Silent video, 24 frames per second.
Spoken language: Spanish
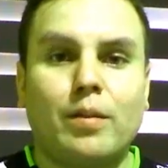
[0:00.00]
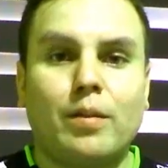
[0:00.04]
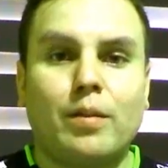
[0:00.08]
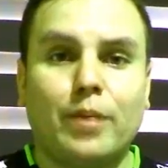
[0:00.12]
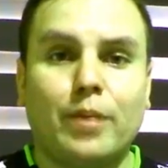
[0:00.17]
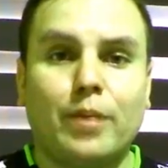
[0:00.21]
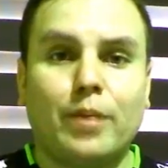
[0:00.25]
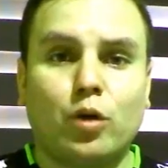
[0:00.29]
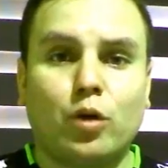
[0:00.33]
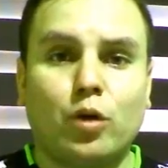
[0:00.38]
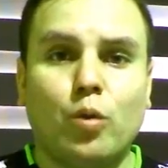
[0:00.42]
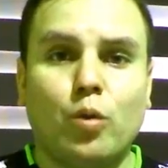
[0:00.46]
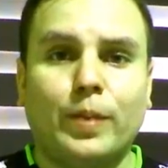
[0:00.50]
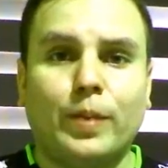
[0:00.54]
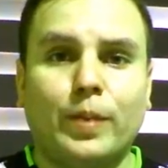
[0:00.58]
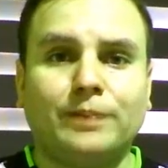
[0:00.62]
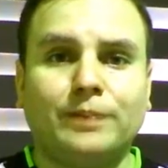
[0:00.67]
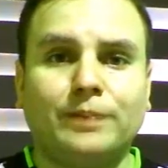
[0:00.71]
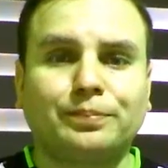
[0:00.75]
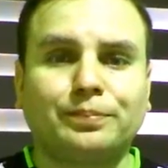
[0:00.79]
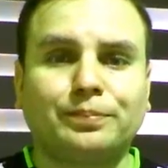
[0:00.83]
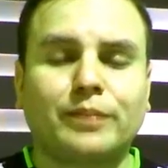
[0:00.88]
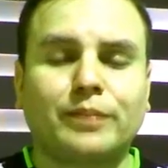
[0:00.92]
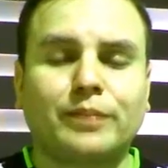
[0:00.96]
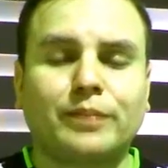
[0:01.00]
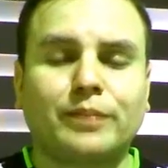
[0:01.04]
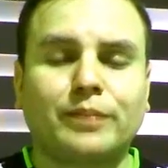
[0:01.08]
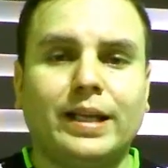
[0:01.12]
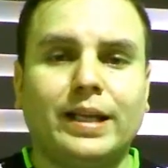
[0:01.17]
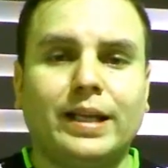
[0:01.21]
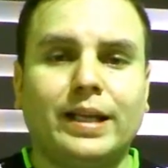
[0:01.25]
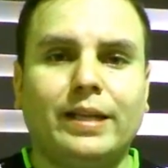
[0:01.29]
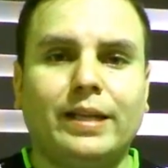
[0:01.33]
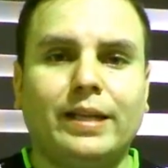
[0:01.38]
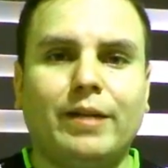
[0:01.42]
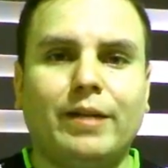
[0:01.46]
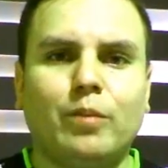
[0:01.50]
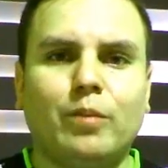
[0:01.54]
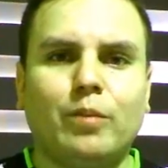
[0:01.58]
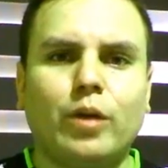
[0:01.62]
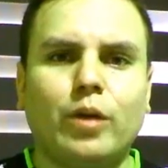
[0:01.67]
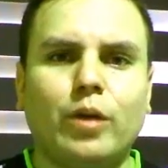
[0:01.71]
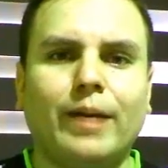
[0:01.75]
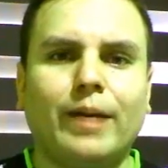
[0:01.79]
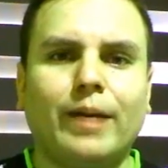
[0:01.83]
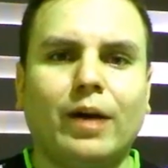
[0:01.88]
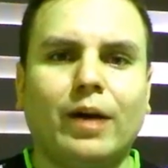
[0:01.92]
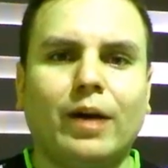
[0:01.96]
Preocupa el nivel muy
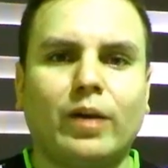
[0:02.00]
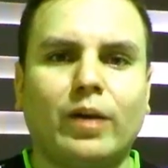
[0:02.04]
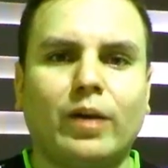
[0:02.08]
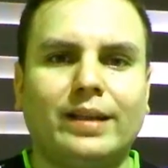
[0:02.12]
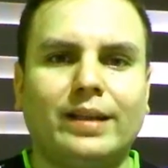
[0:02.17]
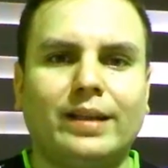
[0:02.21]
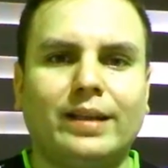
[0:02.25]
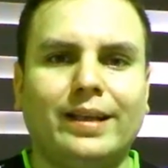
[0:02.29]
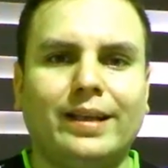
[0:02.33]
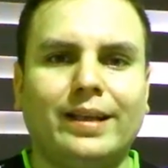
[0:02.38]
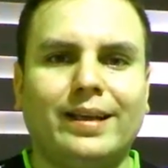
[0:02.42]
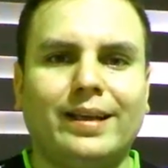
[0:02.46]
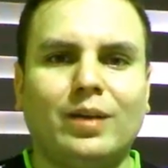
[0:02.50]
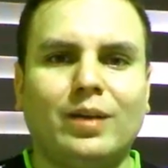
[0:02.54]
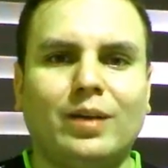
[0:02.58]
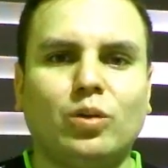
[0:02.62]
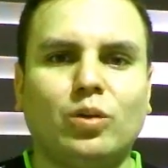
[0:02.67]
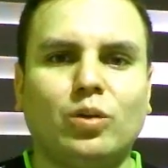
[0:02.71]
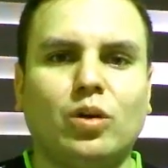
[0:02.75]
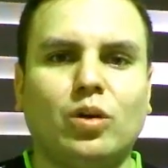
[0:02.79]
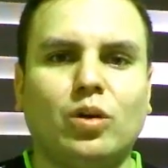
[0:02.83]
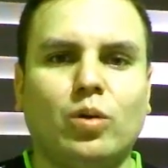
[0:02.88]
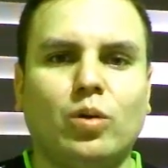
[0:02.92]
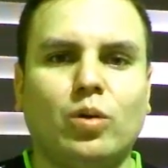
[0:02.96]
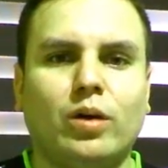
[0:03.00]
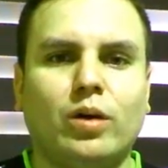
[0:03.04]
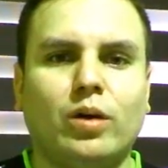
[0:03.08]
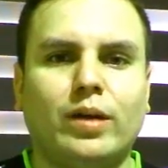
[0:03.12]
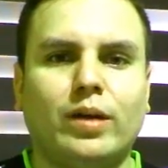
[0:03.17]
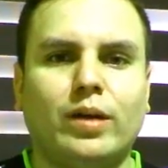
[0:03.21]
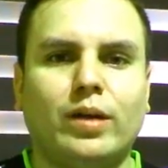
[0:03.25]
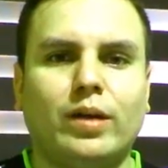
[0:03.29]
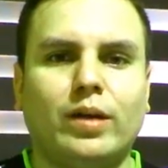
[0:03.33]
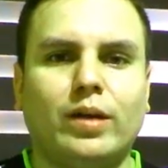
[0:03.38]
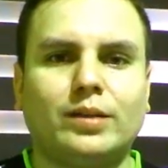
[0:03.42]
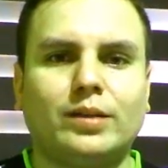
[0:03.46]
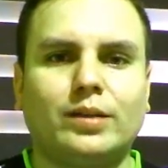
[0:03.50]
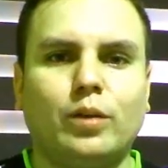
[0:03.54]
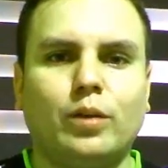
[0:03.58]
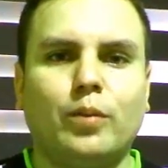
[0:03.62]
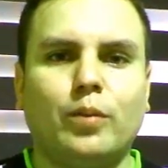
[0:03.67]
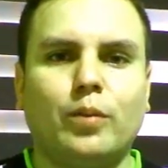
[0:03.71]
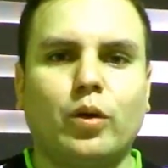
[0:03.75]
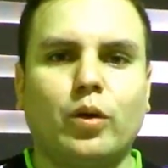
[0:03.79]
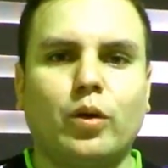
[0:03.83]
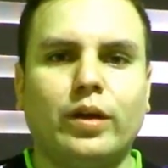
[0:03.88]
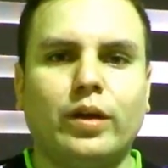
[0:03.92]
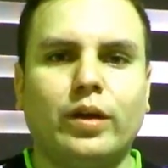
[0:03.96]
bajo que tienen algunos jugadores hoy
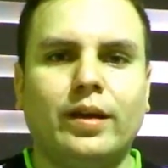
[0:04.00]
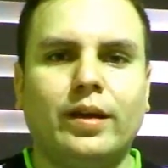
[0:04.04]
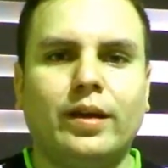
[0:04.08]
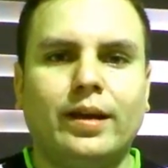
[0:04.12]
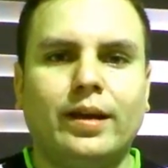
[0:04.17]
por hoy